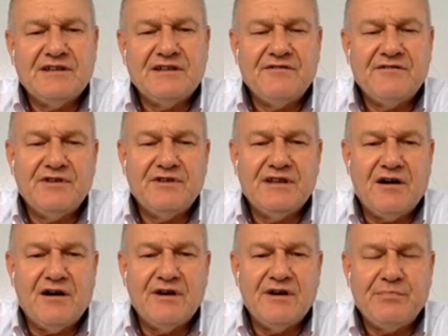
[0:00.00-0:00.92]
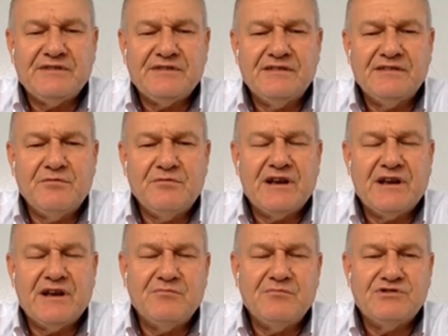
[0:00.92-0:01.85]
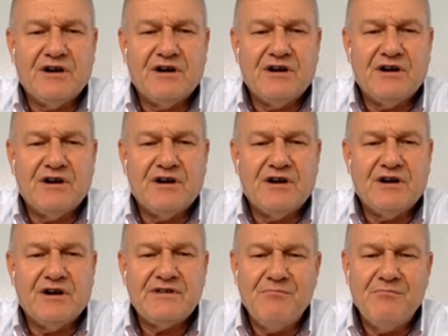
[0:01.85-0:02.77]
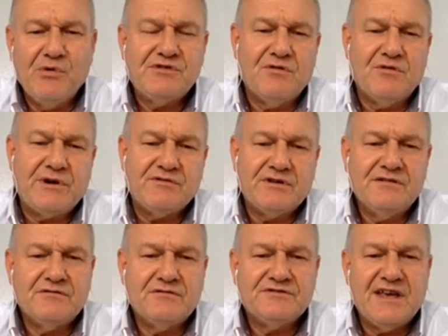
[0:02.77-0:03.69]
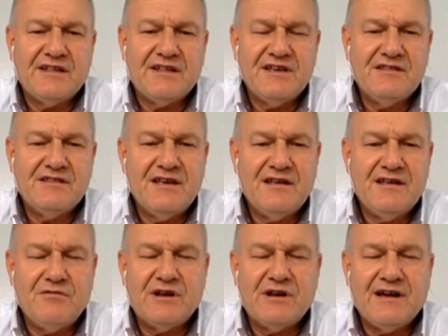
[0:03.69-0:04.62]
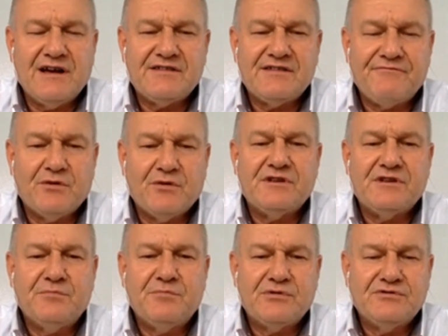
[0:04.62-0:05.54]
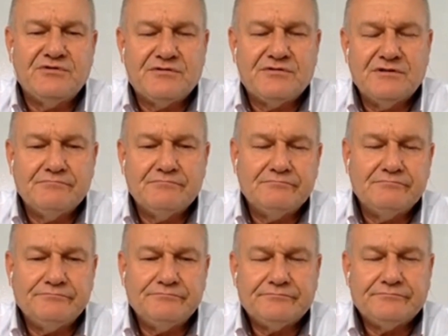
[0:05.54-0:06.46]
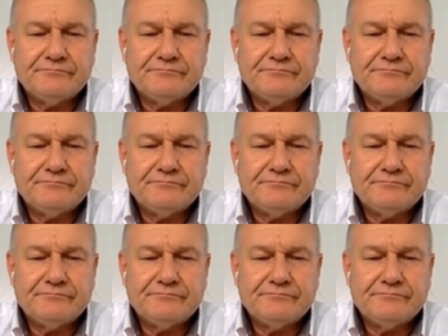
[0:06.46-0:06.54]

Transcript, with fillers: e qualidade final aí para atender o mercado mundial que é muito comprador e não consegue atender, né? O mercado está faltando produto. Né?